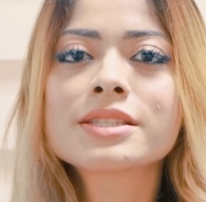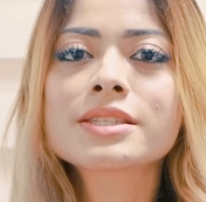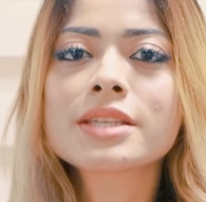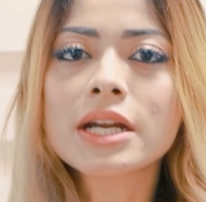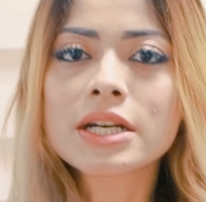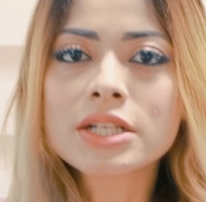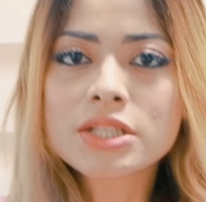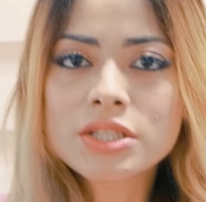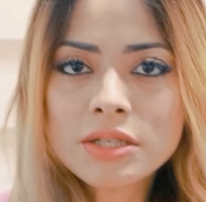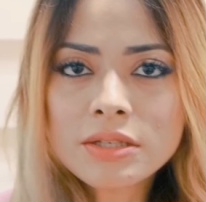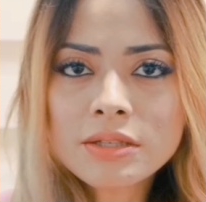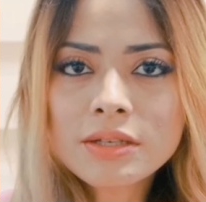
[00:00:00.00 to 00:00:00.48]

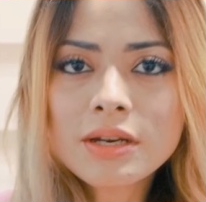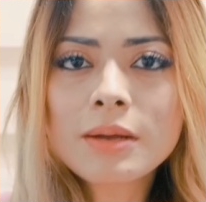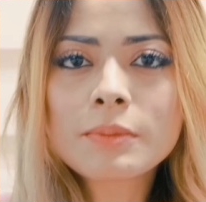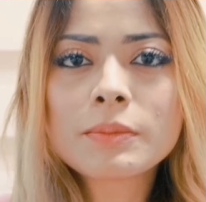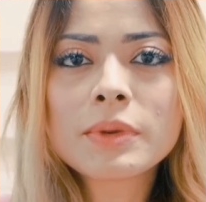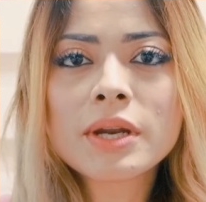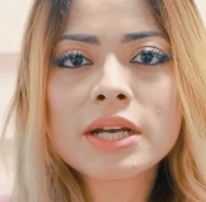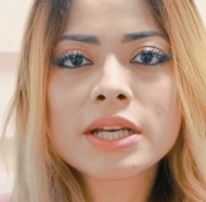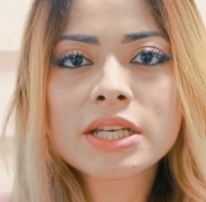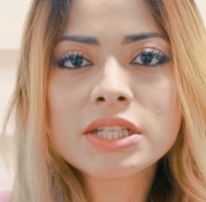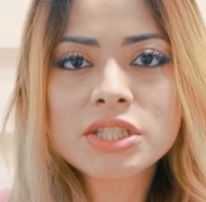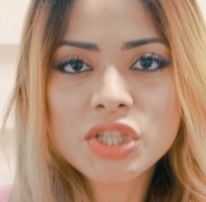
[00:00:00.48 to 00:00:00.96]
সার্জনরা
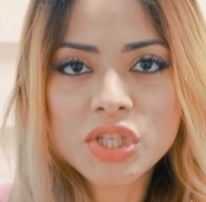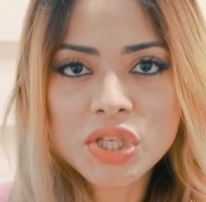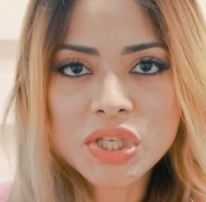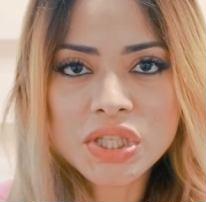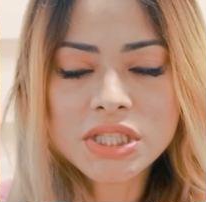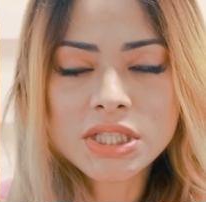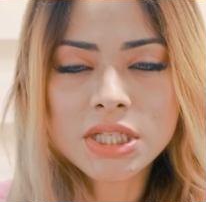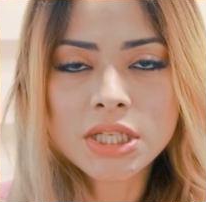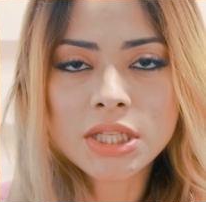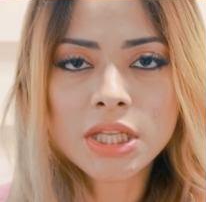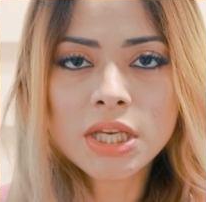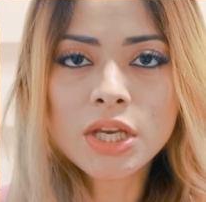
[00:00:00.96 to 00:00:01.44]
আমরা আগে
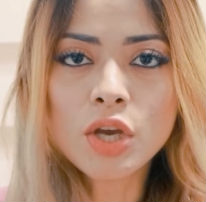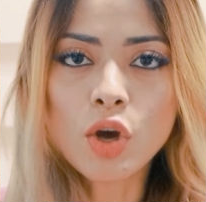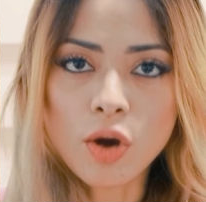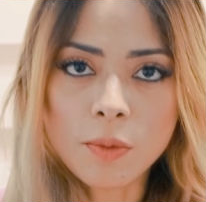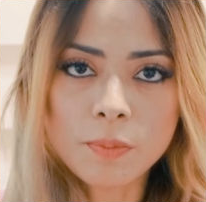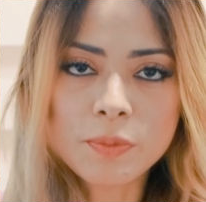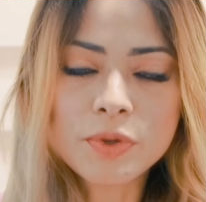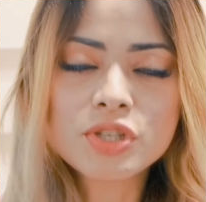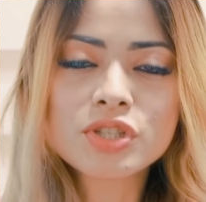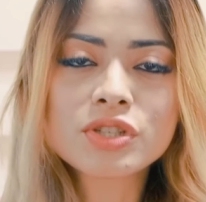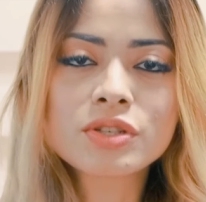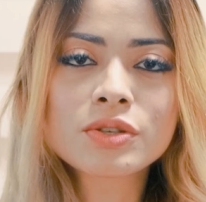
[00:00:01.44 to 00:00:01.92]
চিকিৎসা দিই
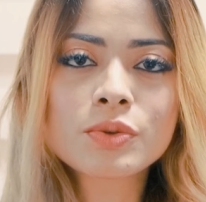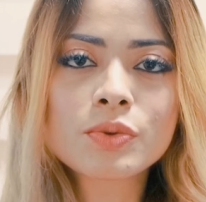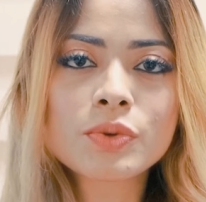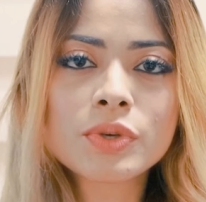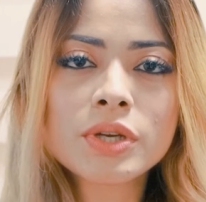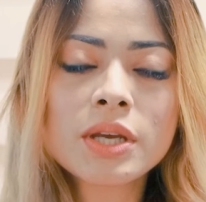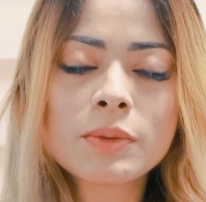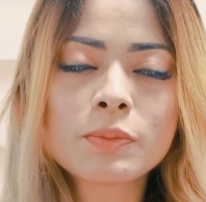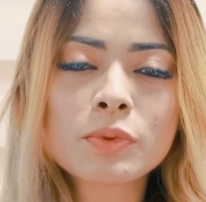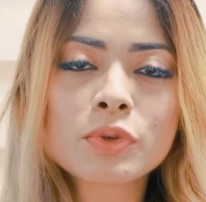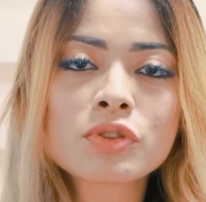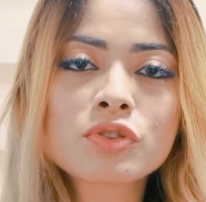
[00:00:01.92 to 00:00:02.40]
অপারেশন
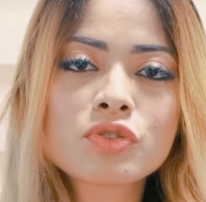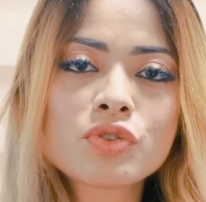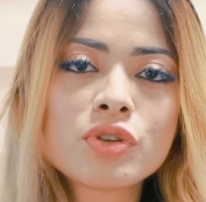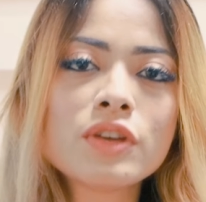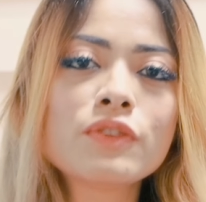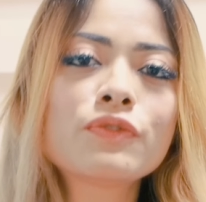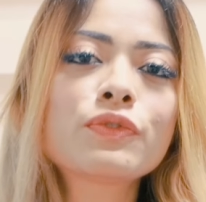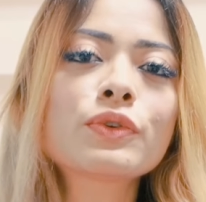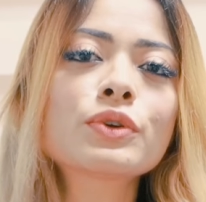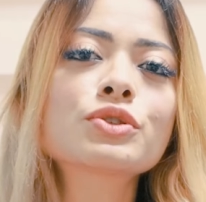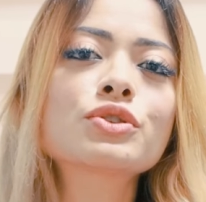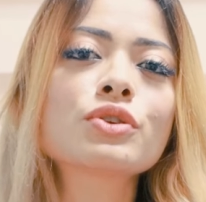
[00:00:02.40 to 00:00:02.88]
করি এবং
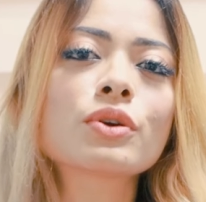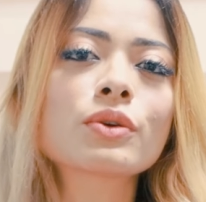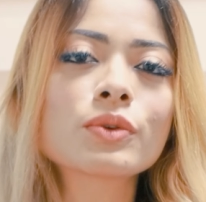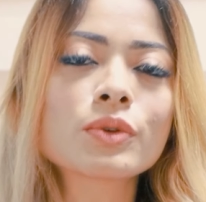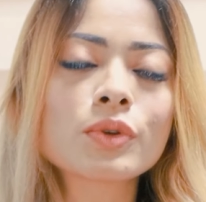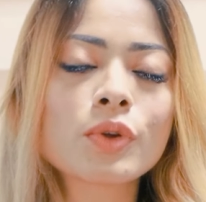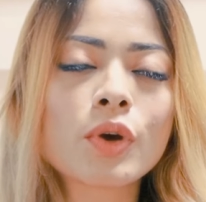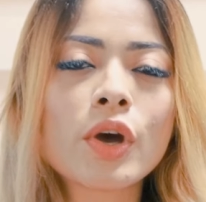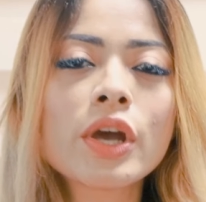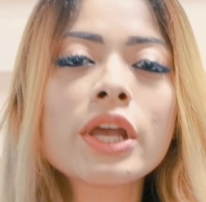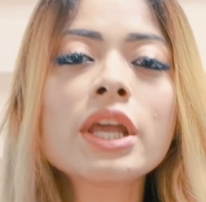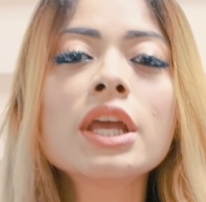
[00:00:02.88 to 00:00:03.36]
থ্রি ফোর
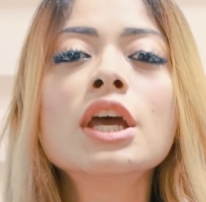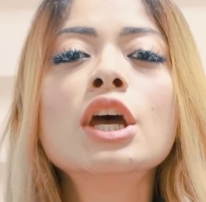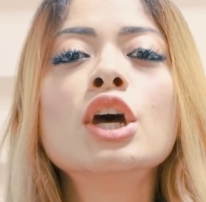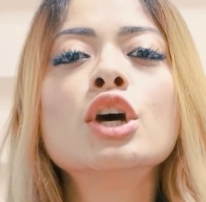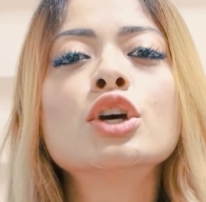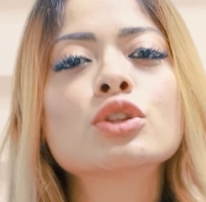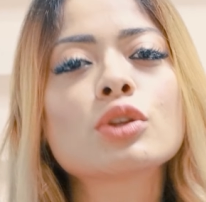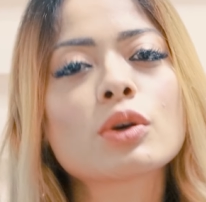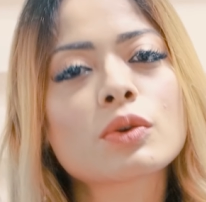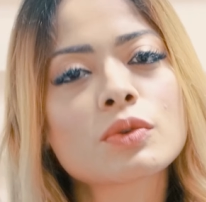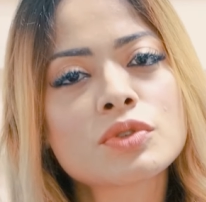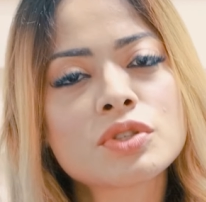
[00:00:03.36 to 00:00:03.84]
যখন হয়
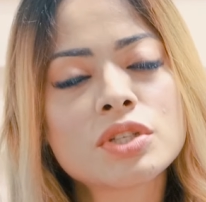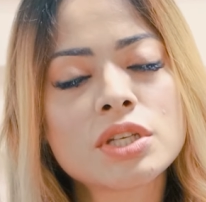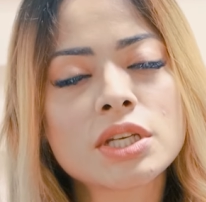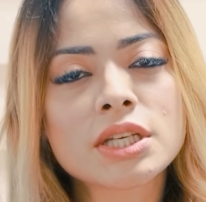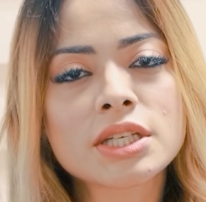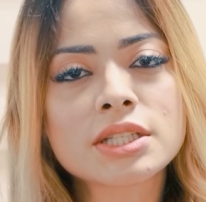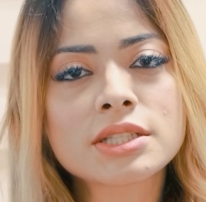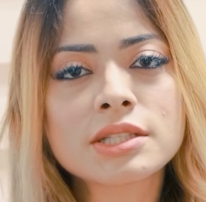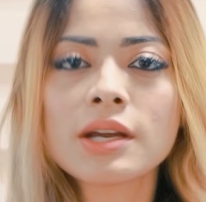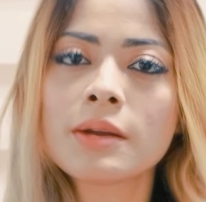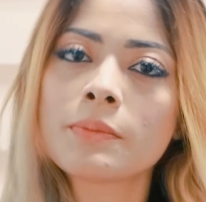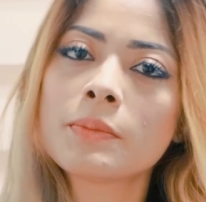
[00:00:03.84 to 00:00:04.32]
তখন
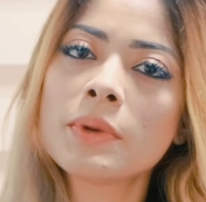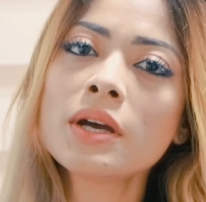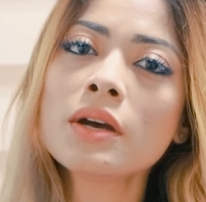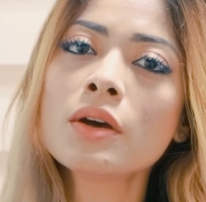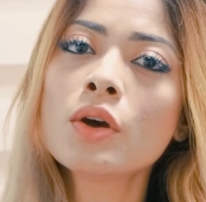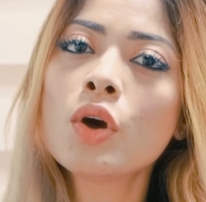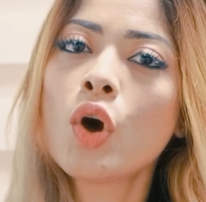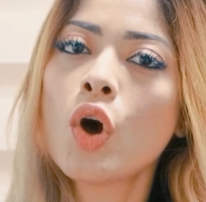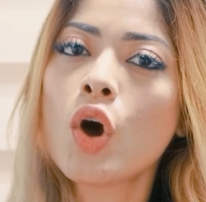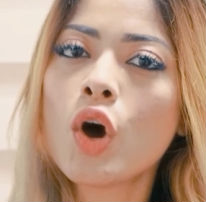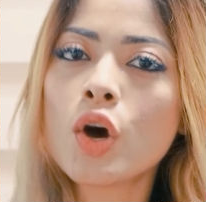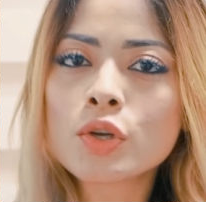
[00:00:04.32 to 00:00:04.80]
সেক্ষেত্রে আমরা
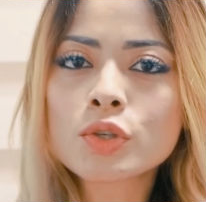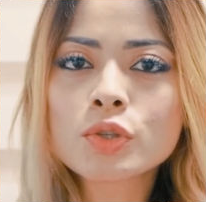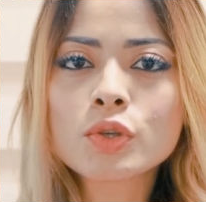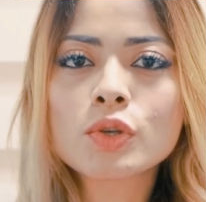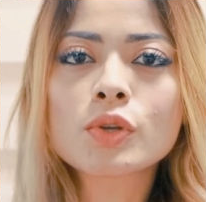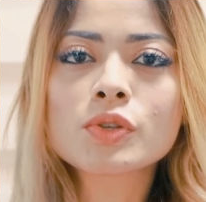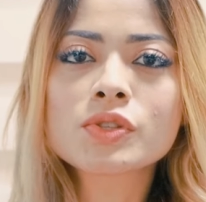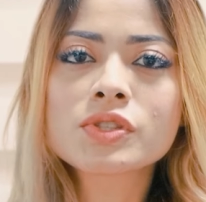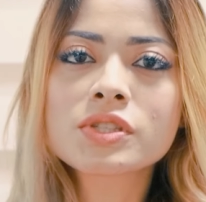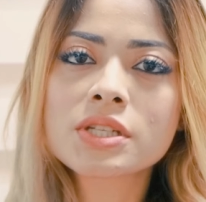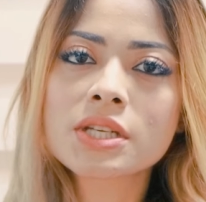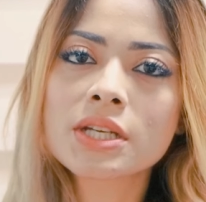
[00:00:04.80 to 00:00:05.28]

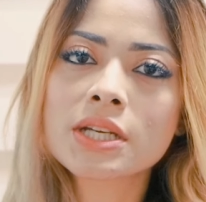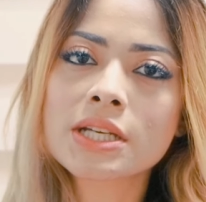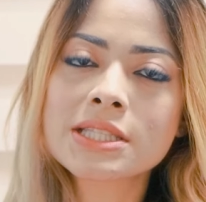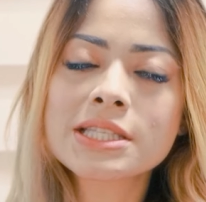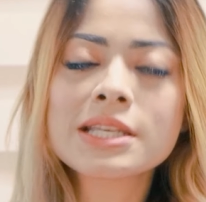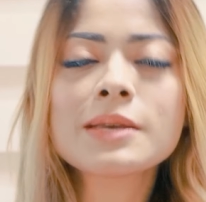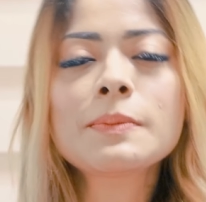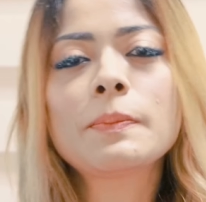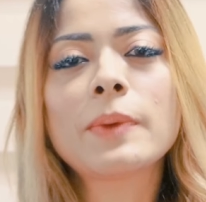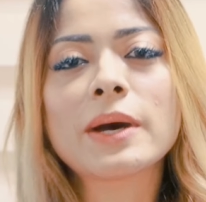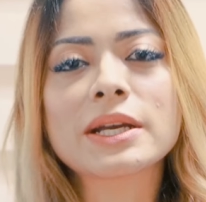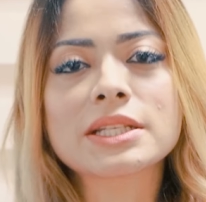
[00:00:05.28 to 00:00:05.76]
অনকোলজিস্টের
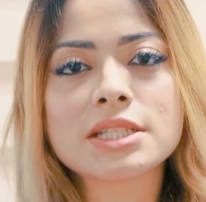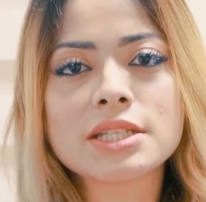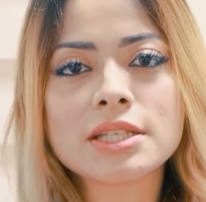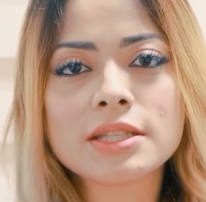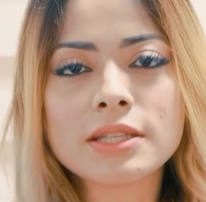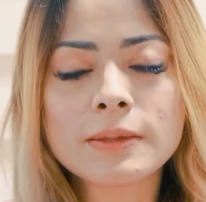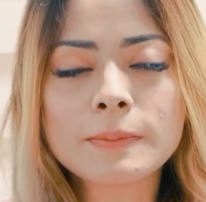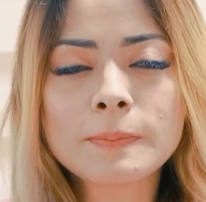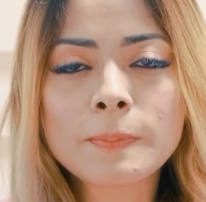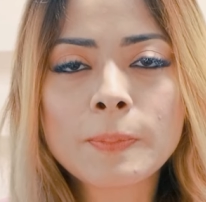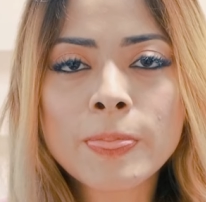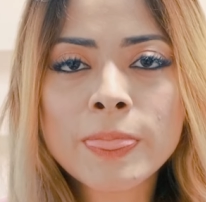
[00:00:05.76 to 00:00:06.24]
কাছে
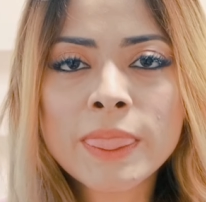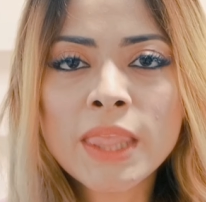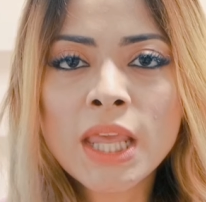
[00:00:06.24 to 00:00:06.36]
পাঠিয়ে দিই